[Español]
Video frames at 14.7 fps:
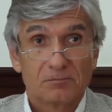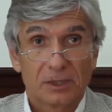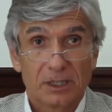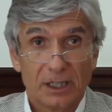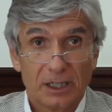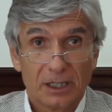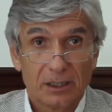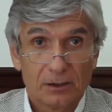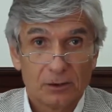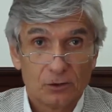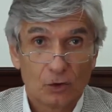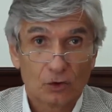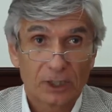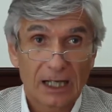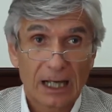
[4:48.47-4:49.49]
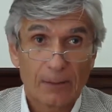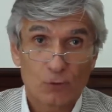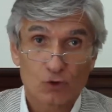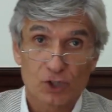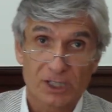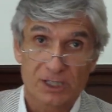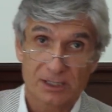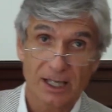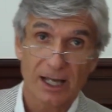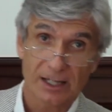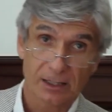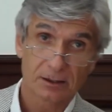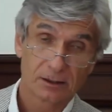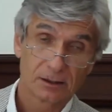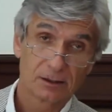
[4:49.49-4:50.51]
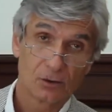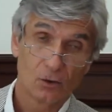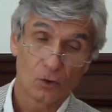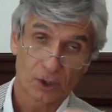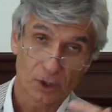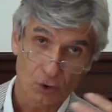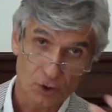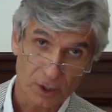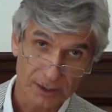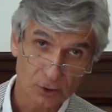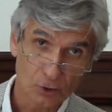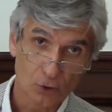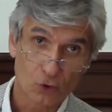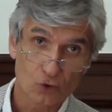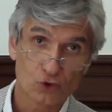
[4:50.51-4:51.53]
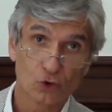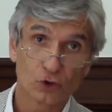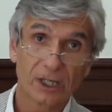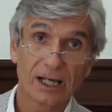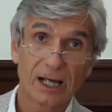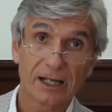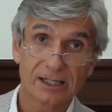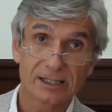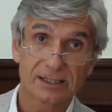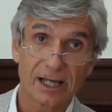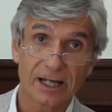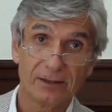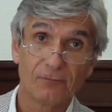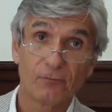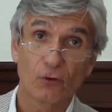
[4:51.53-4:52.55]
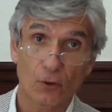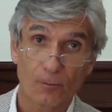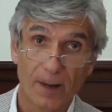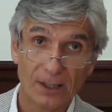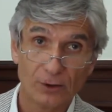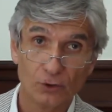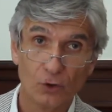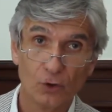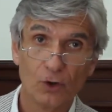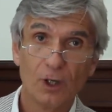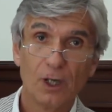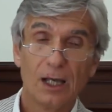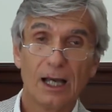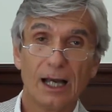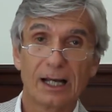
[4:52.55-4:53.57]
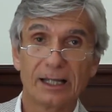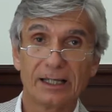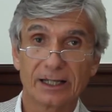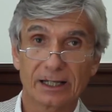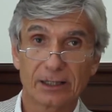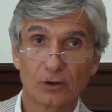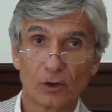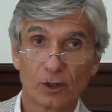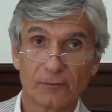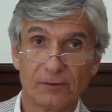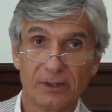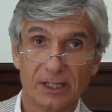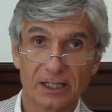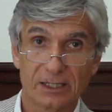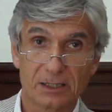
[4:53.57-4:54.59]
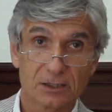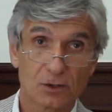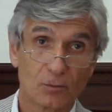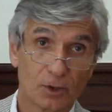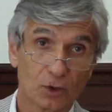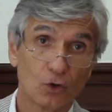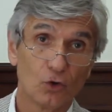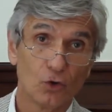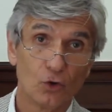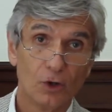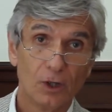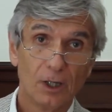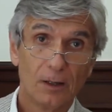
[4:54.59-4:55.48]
que no tengamos que estar o que los radiólogos no tengan que estar informando aquellas radiografías, sobre todo